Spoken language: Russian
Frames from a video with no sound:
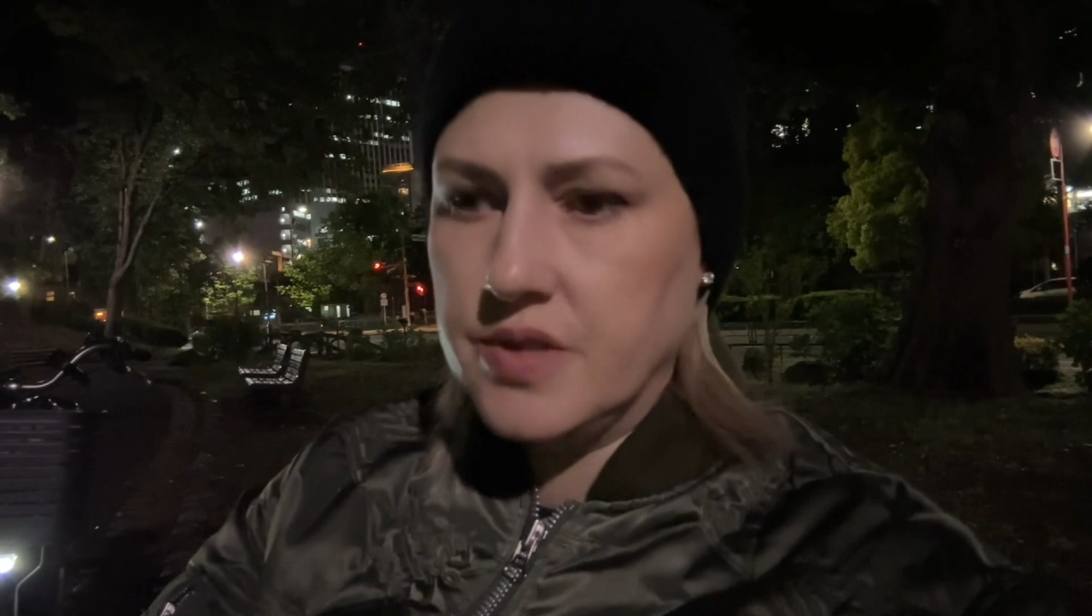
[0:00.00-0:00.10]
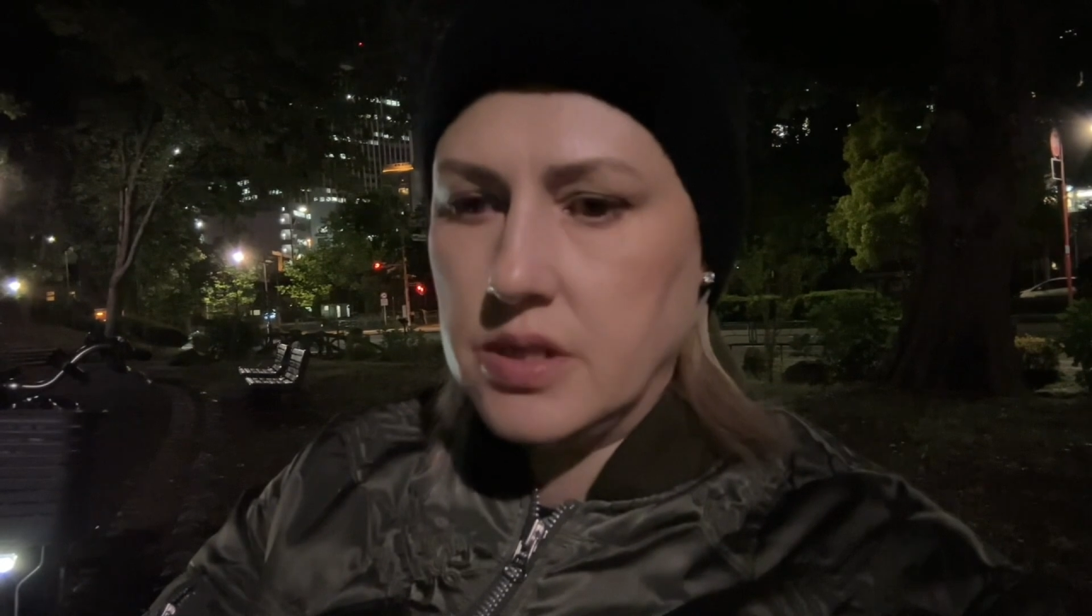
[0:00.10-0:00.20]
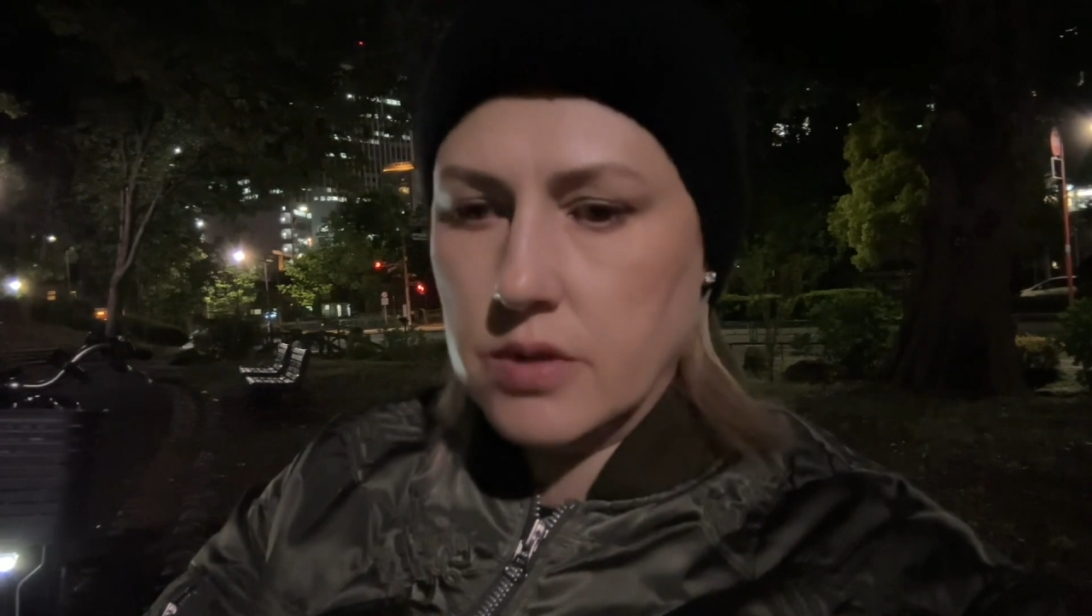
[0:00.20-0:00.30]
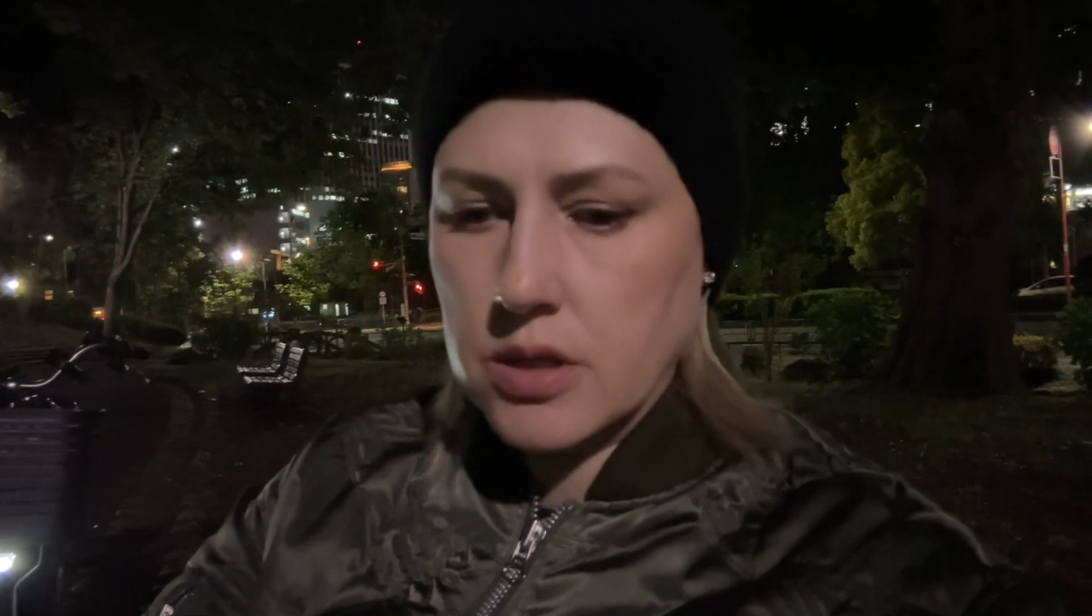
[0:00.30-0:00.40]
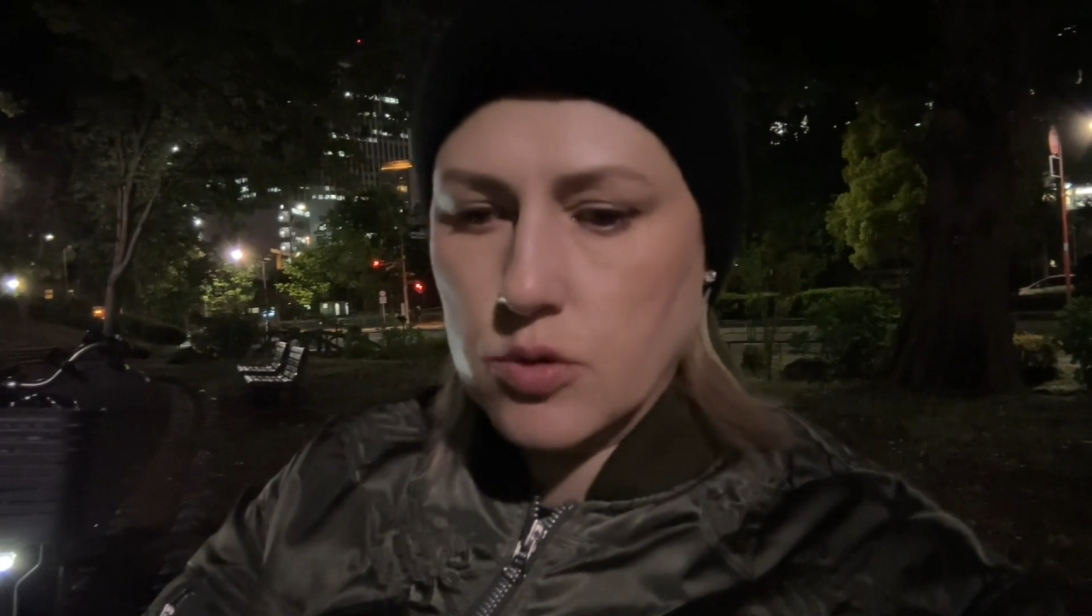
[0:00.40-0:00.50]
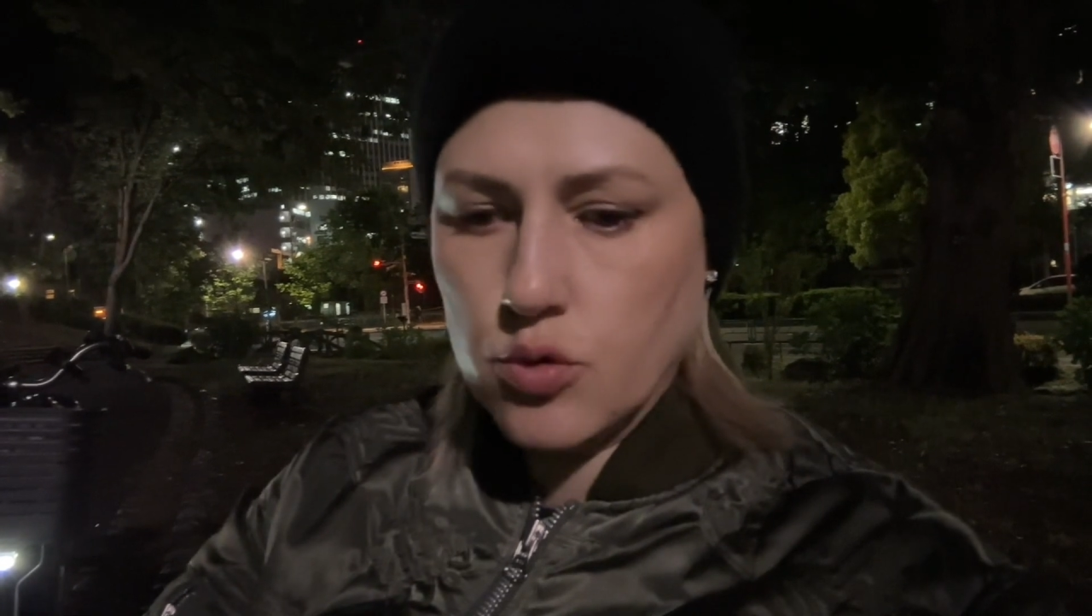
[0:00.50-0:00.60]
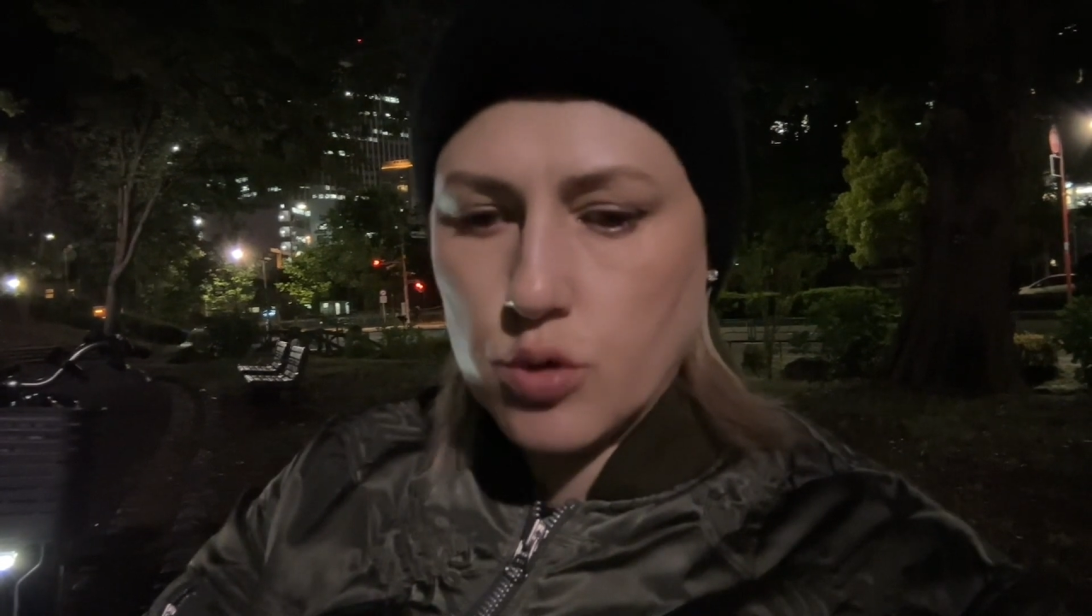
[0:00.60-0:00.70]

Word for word: все вот эти вот